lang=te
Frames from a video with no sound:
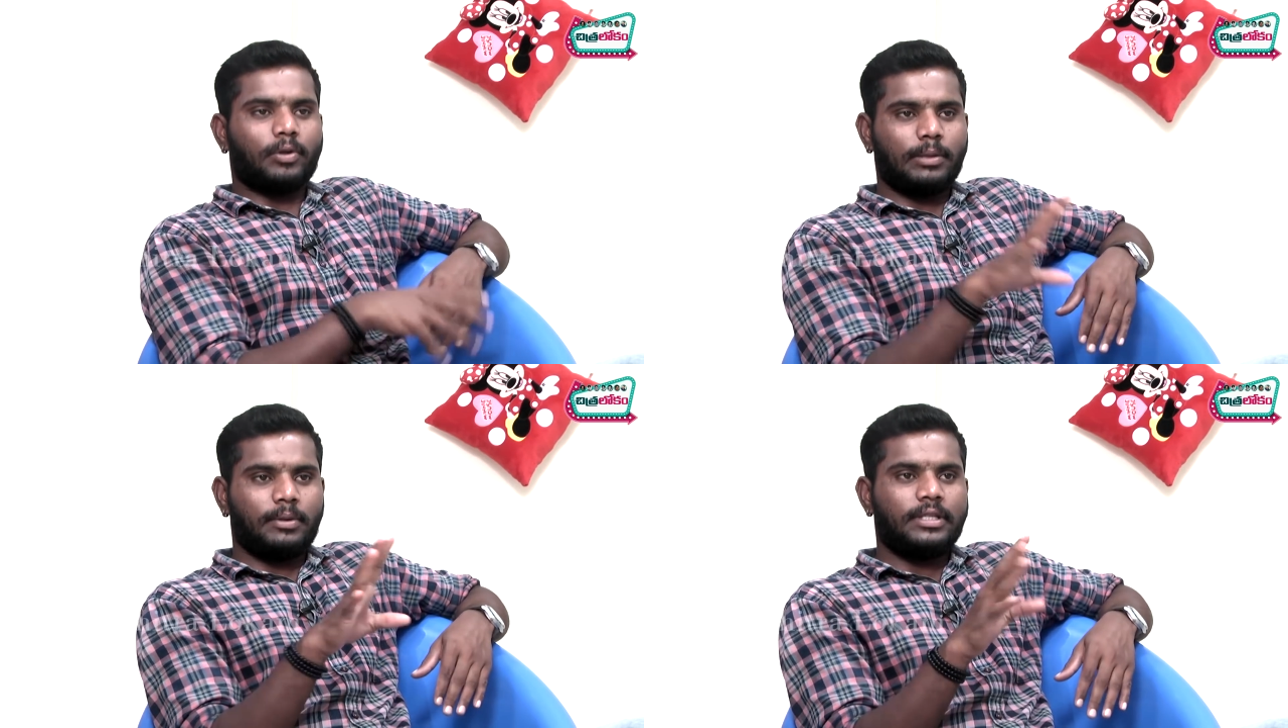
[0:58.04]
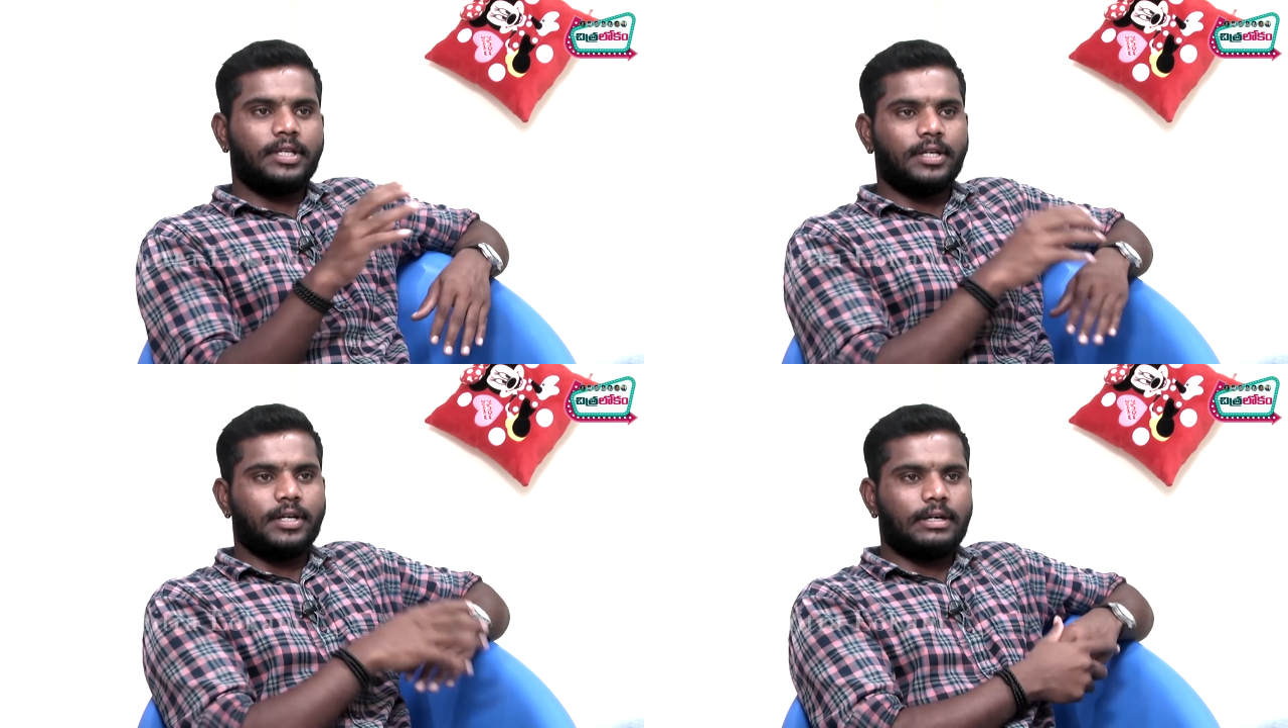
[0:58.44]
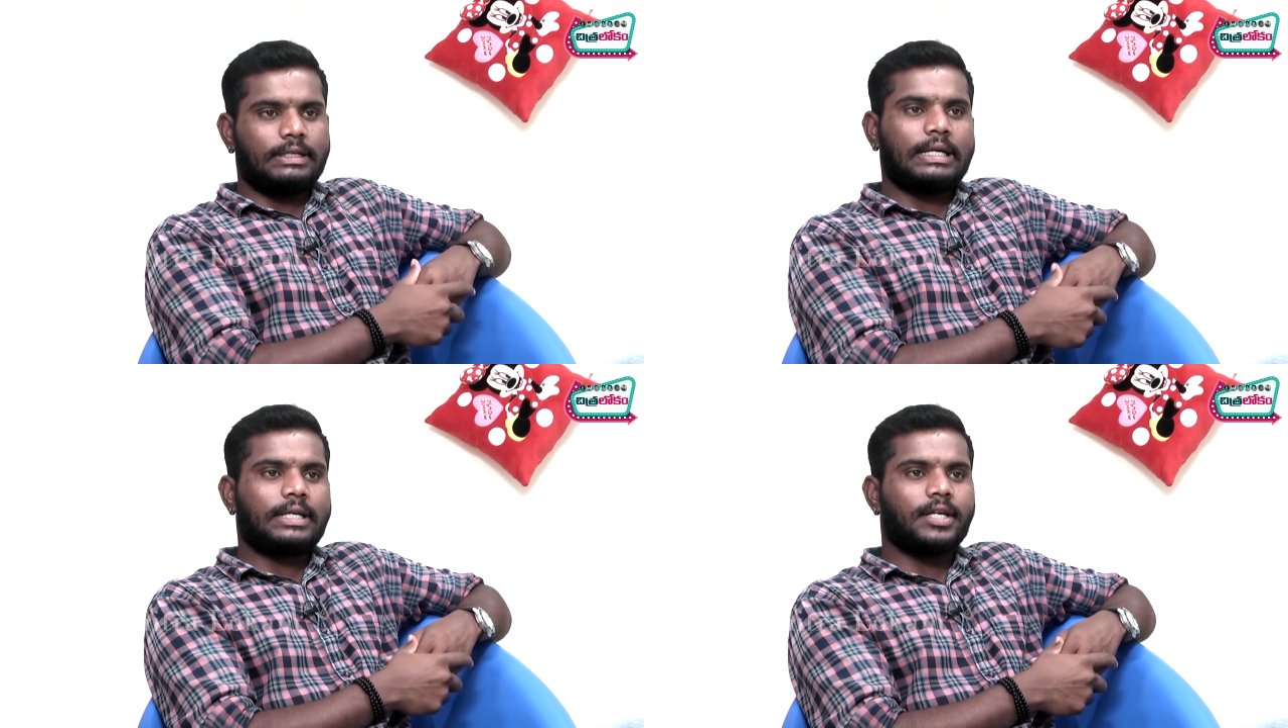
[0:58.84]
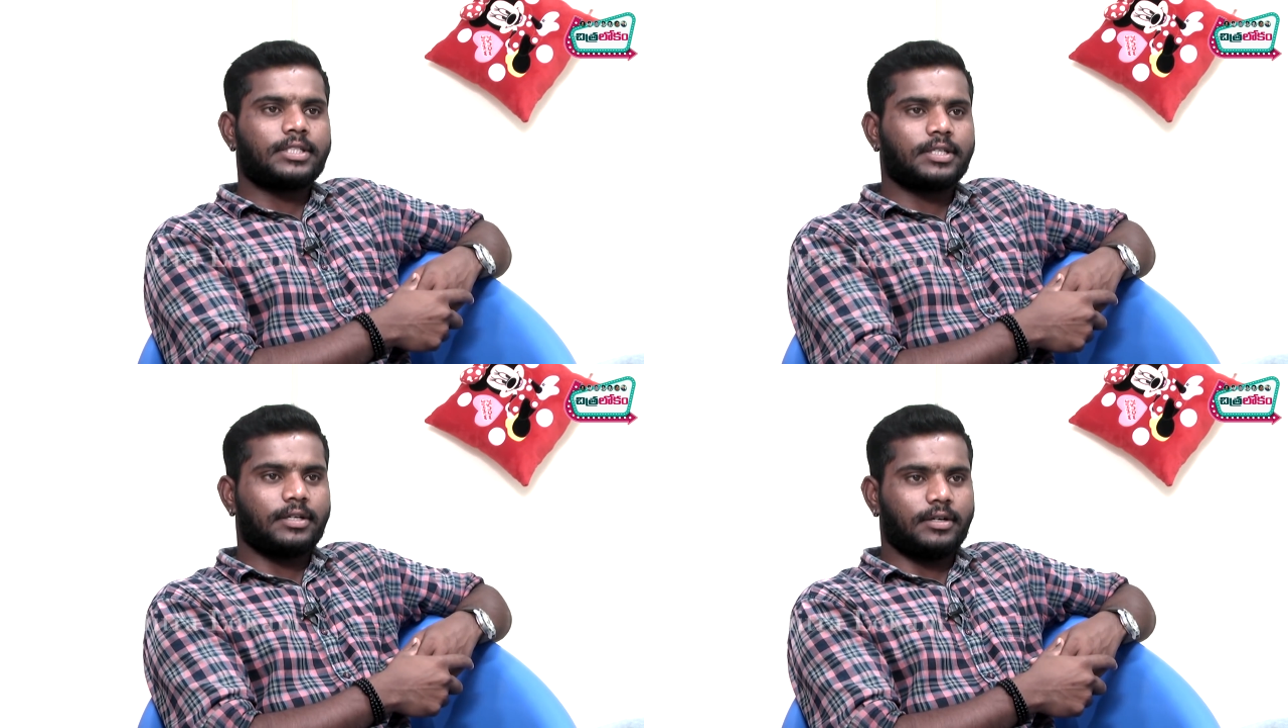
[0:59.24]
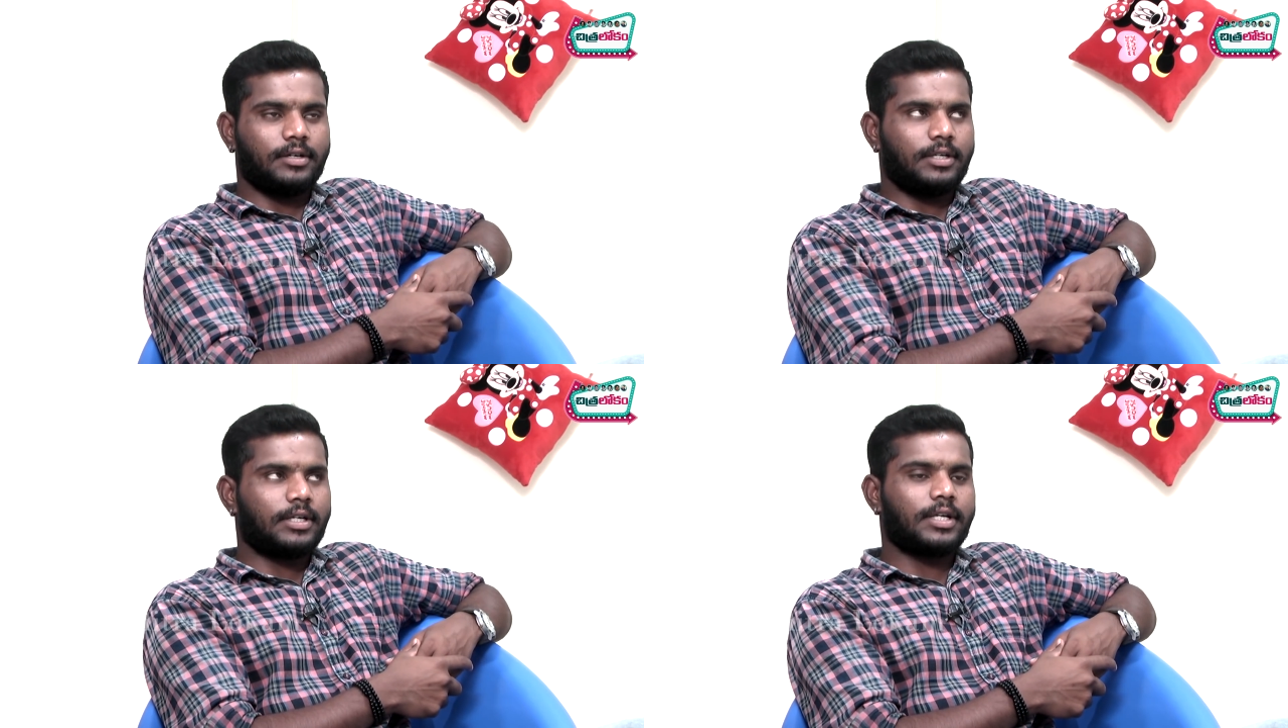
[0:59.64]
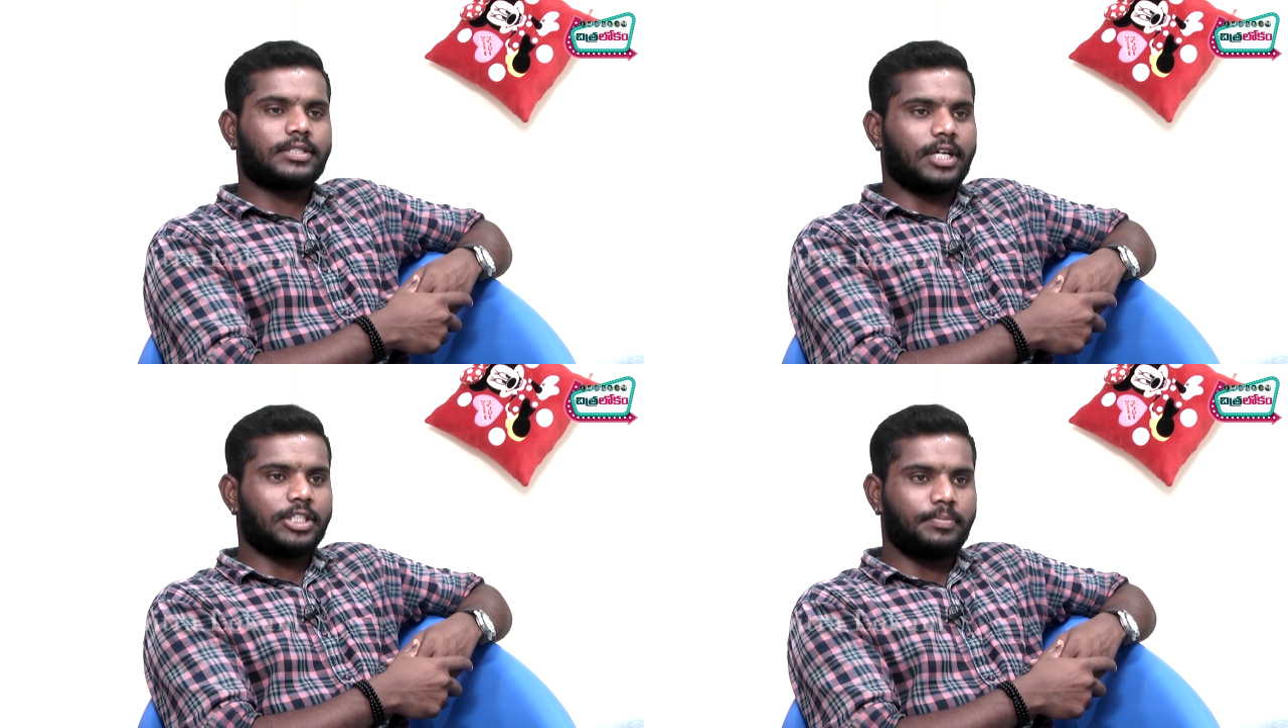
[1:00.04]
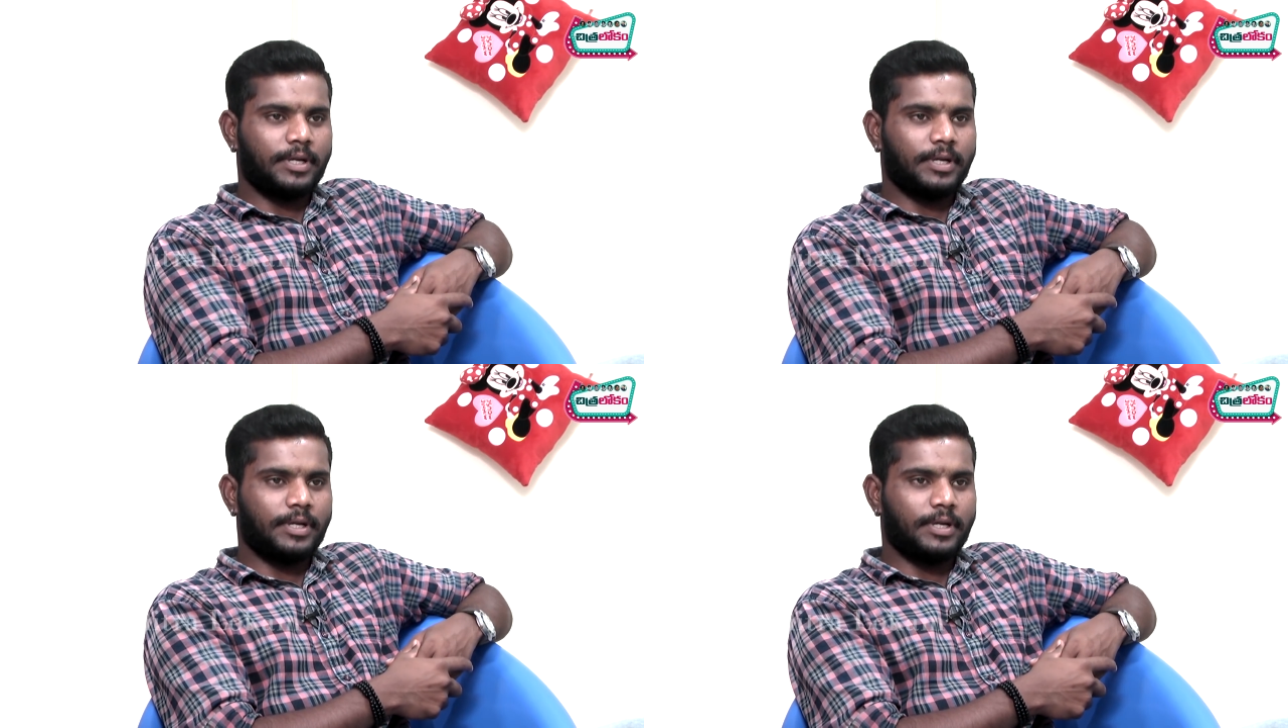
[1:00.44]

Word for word: కొంతమంది టిక్ టాక్స్ టిక్ టాక్ స్టార్స్